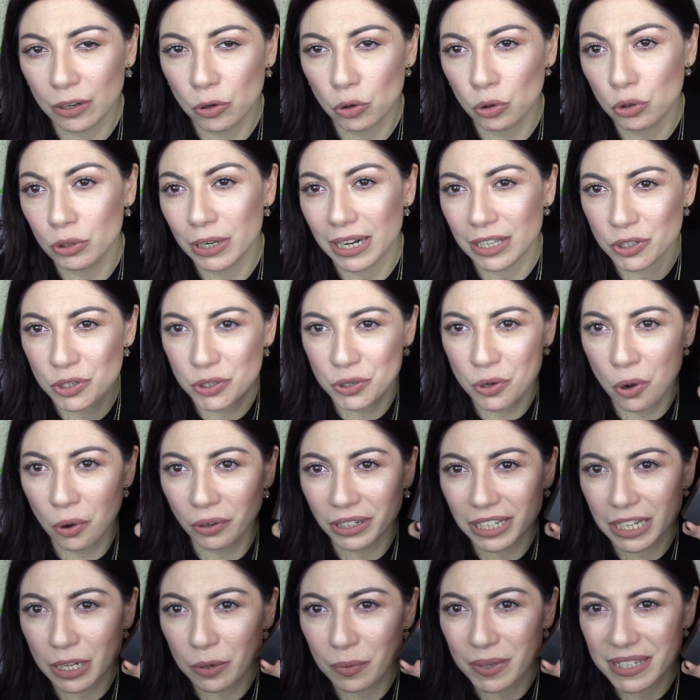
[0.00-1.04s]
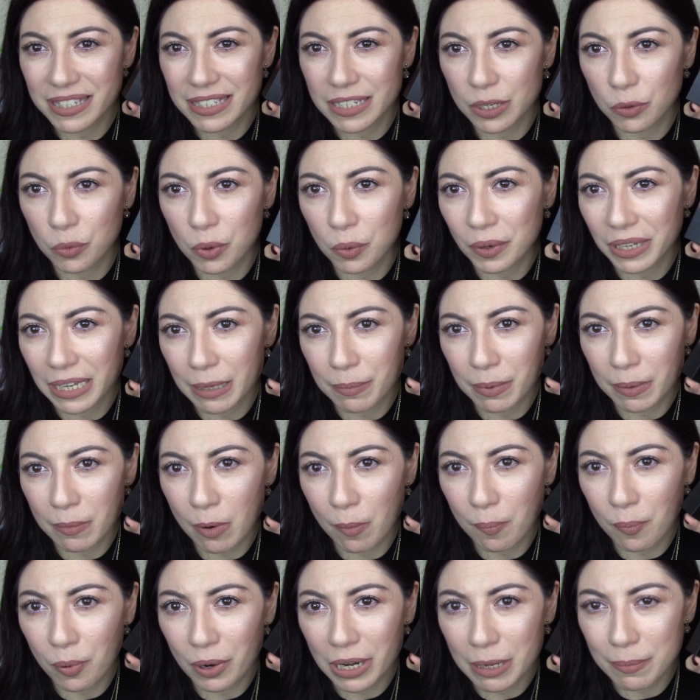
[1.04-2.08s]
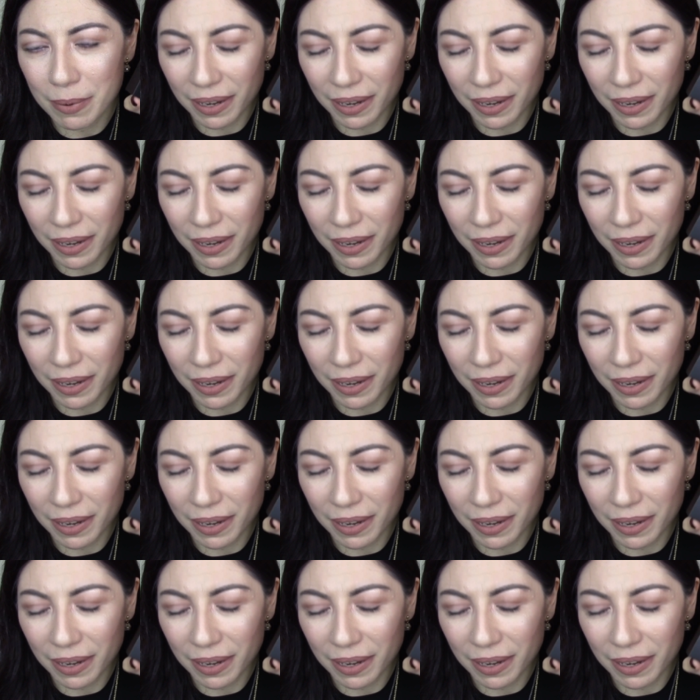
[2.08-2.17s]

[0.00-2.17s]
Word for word: colorazioni di questi qui quindi prima o poi li